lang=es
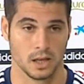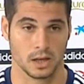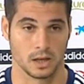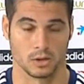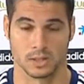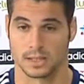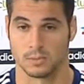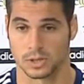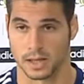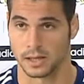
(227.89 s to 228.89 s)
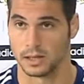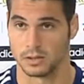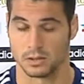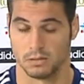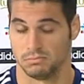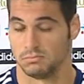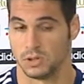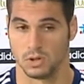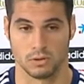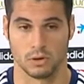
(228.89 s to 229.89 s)
que los que estamos aquí, yo
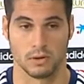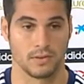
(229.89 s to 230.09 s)
doy